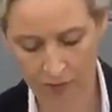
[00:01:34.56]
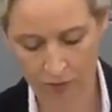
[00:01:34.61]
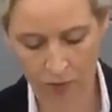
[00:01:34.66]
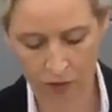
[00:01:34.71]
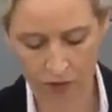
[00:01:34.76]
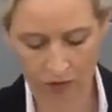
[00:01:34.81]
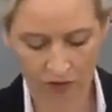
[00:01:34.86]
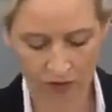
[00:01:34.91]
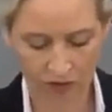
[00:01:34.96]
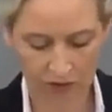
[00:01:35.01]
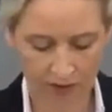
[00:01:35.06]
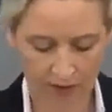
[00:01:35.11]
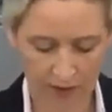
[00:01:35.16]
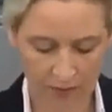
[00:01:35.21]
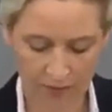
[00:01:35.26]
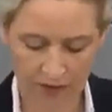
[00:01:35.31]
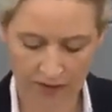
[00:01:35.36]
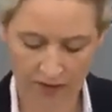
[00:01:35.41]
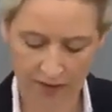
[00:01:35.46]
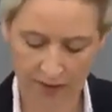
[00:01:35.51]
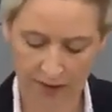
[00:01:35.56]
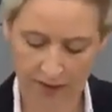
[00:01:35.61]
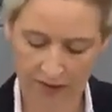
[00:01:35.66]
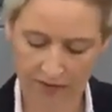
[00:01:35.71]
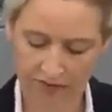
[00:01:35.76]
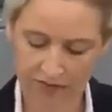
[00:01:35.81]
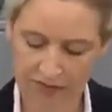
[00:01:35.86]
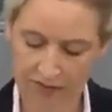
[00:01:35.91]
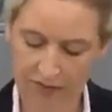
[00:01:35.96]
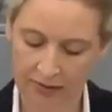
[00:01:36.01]
Mund
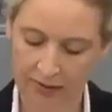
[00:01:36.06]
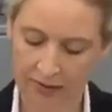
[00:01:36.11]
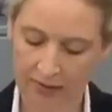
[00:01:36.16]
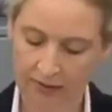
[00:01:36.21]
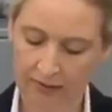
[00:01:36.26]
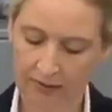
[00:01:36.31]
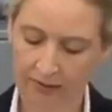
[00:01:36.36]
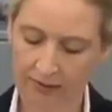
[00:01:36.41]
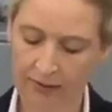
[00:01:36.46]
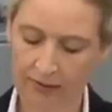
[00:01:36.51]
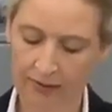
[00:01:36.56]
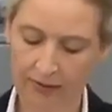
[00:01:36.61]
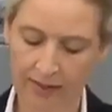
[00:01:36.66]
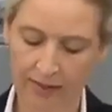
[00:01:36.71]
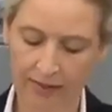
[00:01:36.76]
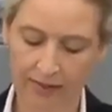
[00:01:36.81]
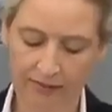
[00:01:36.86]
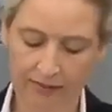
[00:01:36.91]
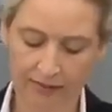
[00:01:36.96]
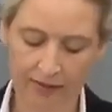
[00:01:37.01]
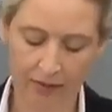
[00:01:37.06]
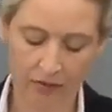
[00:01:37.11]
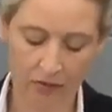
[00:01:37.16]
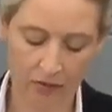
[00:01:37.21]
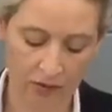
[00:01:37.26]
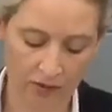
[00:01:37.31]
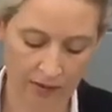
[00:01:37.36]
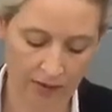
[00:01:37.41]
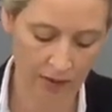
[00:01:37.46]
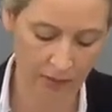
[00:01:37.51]
zusammenkneift, signalisiert
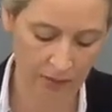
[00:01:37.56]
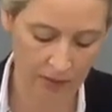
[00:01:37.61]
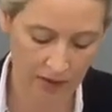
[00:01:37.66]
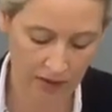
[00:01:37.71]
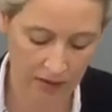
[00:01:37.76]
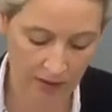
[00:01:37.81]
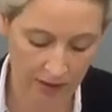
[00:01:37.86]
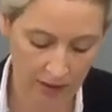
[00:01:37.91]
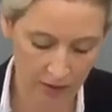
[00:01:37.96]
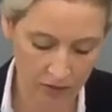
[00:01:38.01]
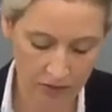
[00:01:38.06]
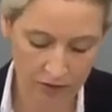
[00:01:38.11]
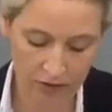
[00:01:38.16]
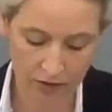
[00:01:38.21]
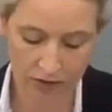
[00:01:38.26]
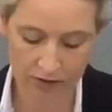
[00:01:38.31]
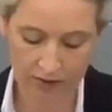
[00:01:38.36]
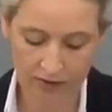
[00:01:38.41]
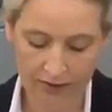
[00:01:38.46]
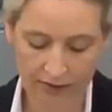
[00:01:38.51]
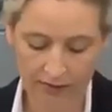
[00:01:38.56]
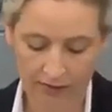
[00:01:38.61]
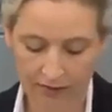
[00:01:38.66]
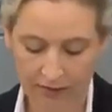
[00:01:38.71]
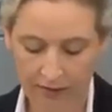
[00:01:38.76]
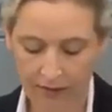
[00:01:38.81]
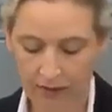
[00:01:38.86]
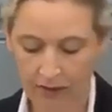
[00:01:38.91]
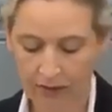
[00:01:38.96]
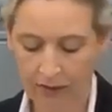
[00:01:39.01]
uns damit klar und deutlich,
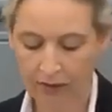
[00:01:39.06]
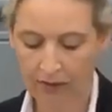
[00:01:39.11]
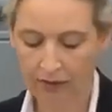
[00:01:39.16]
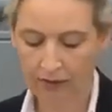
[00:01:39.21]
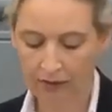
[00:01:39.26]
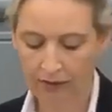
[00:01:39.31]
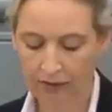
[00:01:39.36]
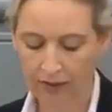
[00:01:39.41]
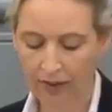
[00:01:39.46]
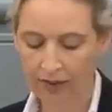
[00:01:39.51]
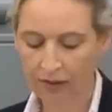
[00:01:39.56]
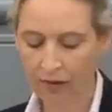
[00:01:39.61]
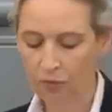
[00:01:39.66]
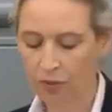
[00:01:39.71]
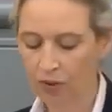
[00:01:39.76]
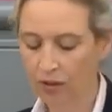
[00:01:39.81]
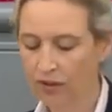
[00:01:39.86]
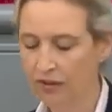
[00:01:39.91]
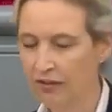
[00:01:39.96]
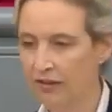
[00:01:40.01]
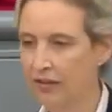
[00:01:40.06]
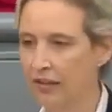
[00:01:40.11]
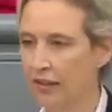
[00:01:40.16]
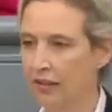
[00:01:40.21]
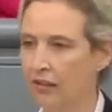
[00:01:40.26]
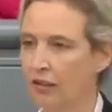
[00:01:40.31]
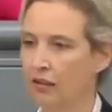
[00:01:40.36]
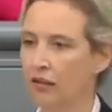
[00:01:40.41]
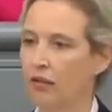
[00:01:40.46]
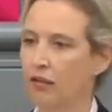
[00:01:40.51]
seine
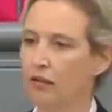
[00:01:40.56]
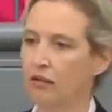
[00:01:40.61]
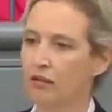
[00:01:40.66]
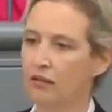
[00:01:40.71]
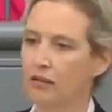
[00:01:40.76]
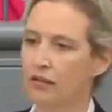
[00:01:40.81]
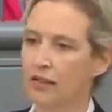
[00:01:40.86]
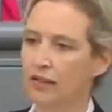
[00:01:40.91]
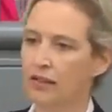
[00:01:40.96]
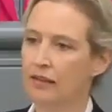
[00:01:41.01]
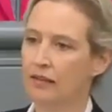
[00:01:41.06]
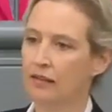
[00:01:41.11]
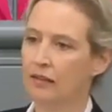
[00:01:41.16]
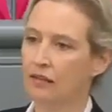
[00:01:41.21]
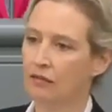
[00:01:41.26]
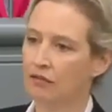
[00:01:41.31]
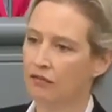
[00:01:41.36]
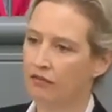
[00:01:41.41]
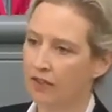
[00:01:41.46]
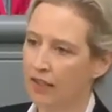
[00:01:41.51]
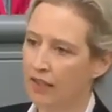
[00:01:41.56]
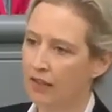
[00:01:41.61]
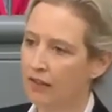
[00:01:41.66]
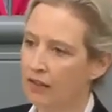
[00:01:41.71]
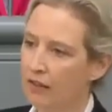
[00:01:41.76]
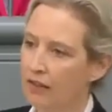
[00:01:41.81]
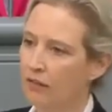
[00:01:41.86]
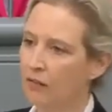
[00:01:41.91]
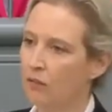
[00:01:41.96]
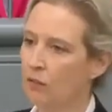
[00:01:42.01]
Politik dient weder
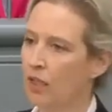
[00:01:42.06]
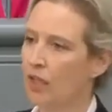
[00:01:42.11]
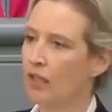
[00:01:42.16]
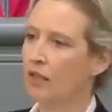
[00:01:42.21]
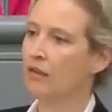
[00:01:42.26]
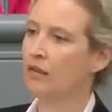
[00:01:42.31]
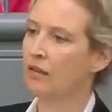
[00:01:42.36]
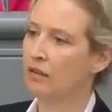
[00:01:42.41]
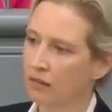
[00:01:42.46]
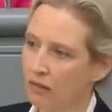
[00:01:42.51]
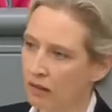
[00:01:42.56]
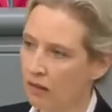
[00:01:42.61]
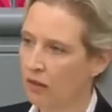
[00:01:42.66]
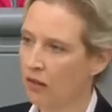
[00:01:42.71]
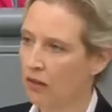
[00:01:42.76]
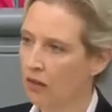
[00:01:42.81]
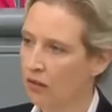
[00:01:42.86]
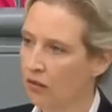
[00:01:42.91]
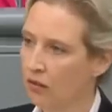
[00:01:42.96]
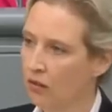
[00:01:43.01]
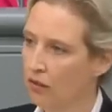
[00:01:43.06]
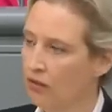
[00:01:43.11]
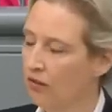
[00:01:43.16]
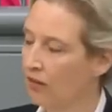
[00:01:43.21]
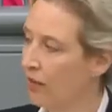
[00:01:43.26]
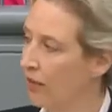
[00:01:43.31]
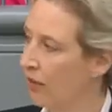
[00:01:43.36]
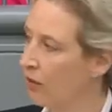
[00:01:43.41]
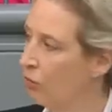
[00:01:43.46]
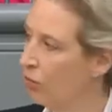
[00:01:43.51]
diesem Land noch
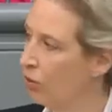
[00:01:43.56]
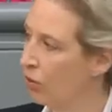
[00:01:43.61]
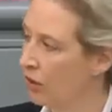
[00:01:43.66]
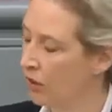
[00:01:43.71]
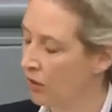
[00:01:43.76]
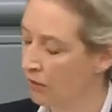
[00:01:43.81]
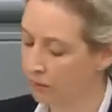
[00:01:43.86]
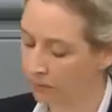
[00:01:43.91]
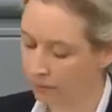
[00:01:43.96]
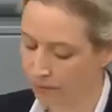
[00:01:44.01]
seinen Bürgern.